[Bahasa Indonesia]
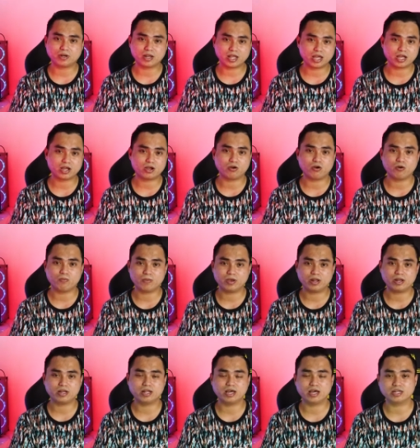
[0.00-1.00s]
like,
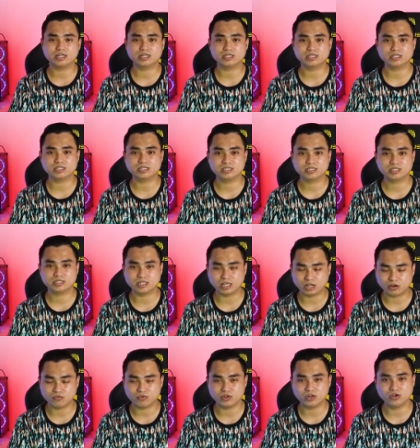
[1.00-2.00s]
komen, dan
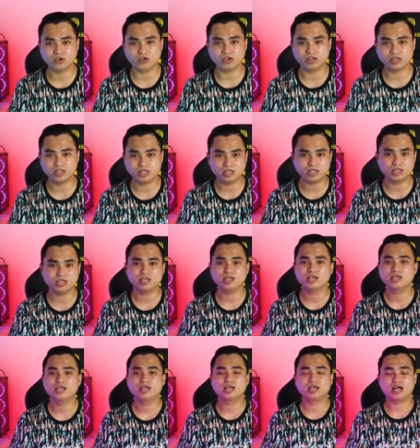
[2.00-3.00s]
share video
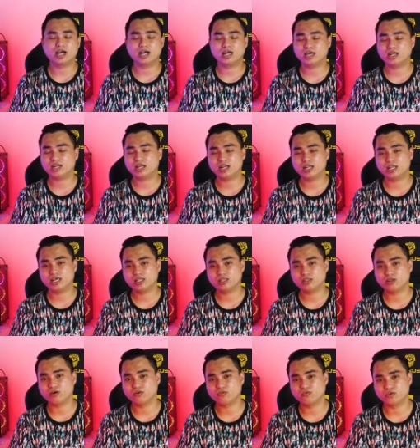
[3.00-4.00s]
ini agar
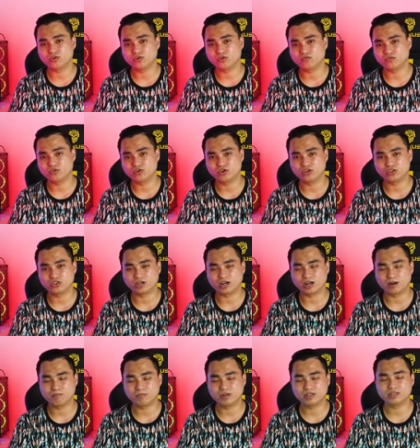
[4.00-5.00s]
kalian tahu video-video
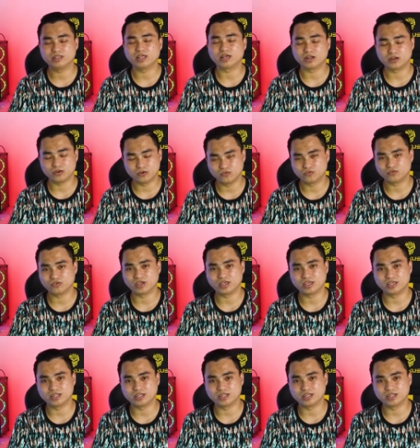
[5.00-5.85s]
terupdate dari Gufta